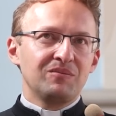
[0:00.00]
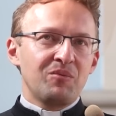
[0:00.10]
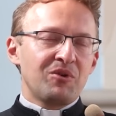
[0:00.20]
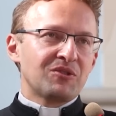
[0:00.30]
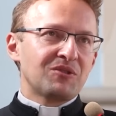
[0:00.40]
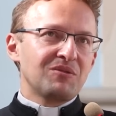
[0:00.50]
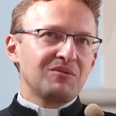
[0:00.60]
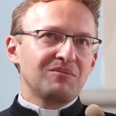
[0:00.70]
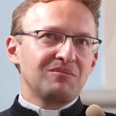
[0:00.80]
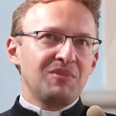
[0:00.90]
Po prostu,
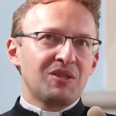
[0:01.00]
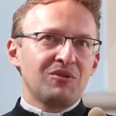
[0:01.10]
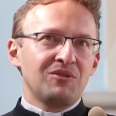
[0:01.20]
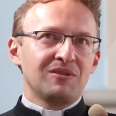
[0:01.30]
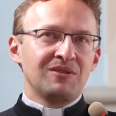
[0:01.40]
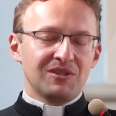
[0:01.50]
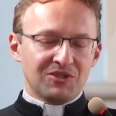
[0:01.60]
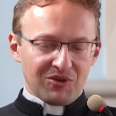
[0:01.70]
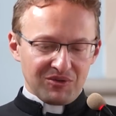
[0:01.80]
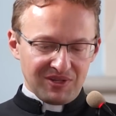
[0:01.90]
mnie to nie, nie
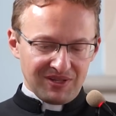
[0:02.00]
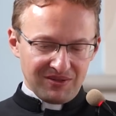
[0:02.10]
ciągnie.